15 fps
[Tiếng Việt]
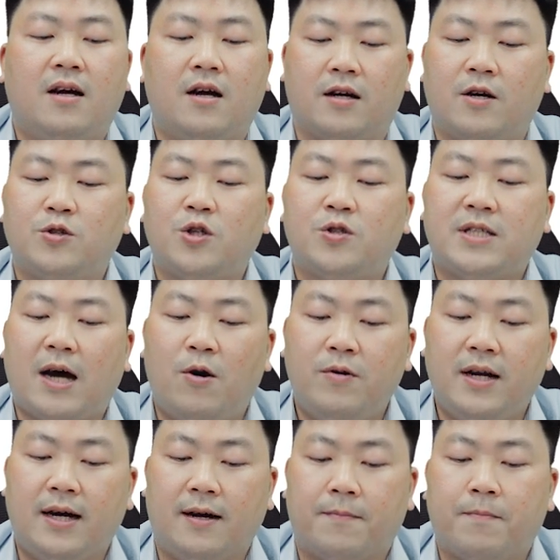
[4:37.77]
Rồi câu số 6
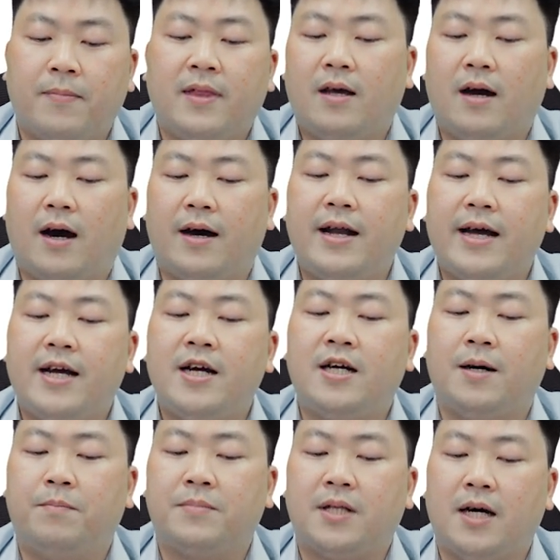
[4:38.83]
nè. Ở đây cái
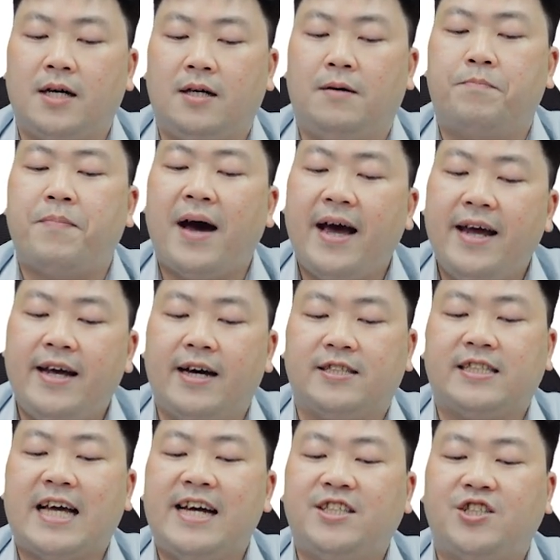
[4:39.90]
cụm từ pay
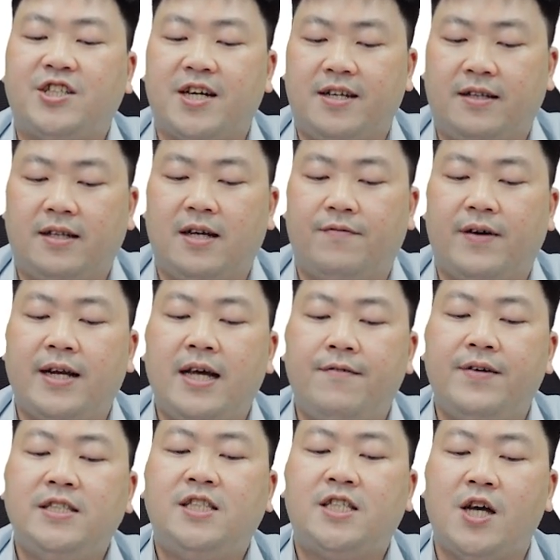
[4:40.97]
attention thì phải đi
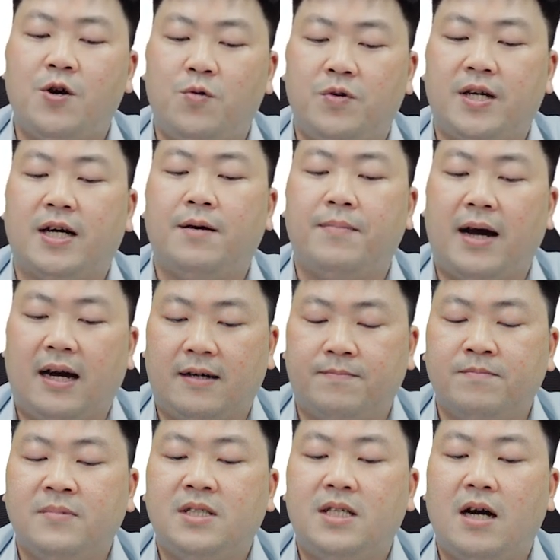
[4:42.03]
với to nha các bạn
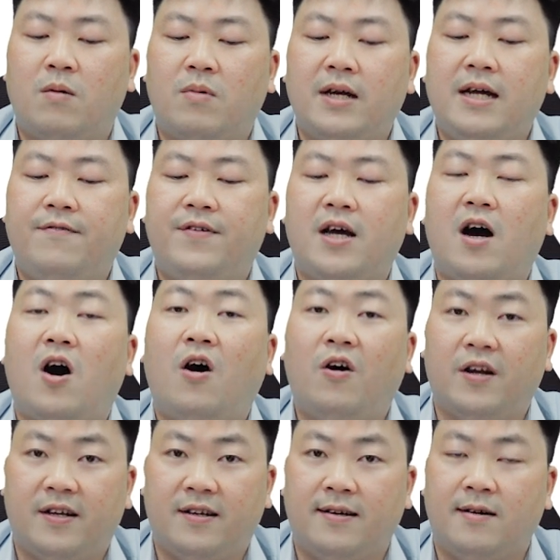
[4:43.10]
chứ không có đi với
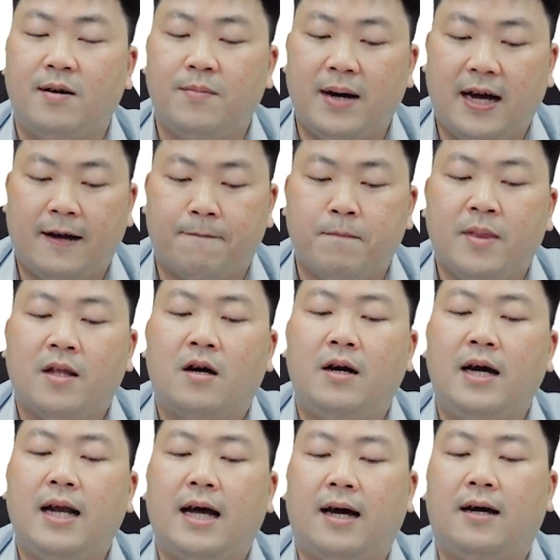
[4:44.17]
on đúng các bạn? Có
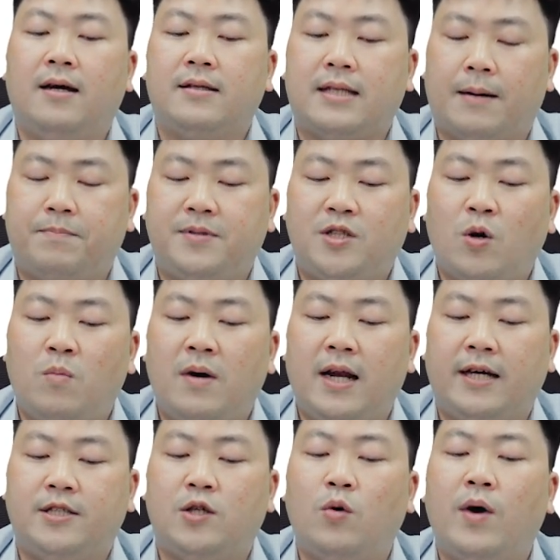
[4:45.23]
nghĩa là tập trung hay
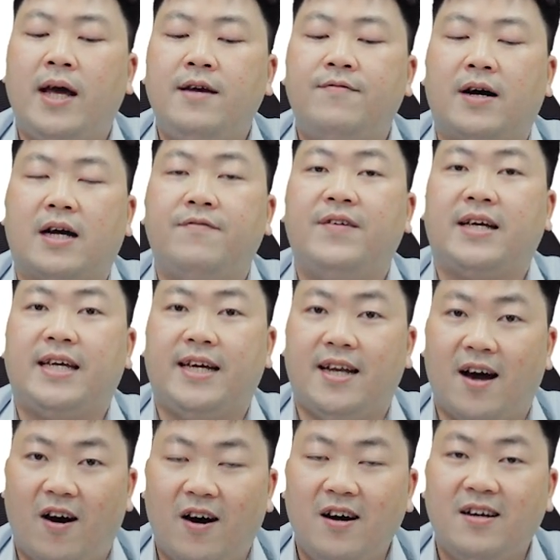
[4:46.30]
là chú ý vào cái việc gì
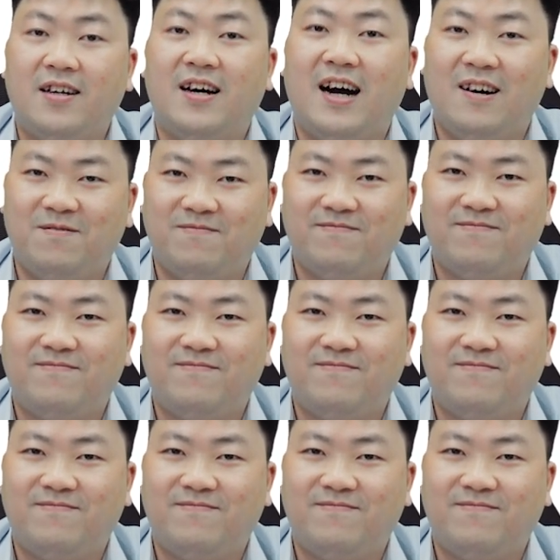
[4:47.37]
đó được không?